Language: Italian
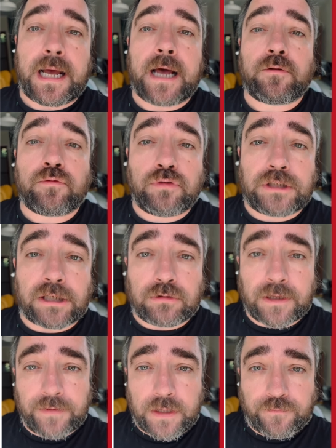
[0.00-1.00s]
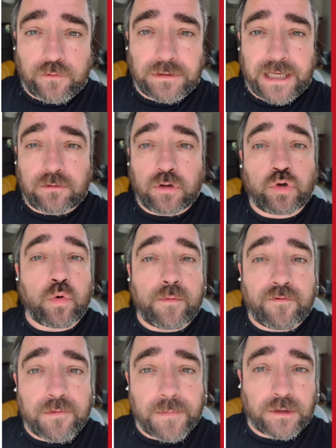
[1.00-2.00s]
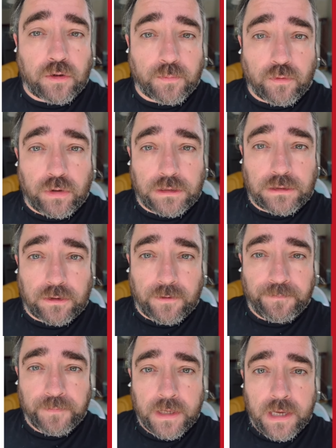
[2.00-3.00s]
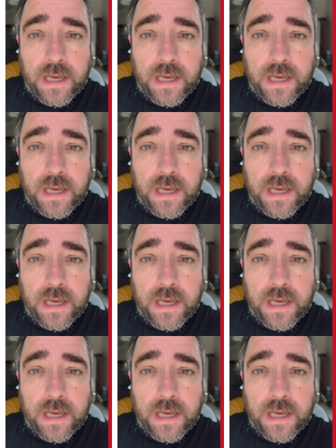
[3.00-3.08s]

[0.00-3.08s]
ha annunciato di avere fondato il suo movimento politico.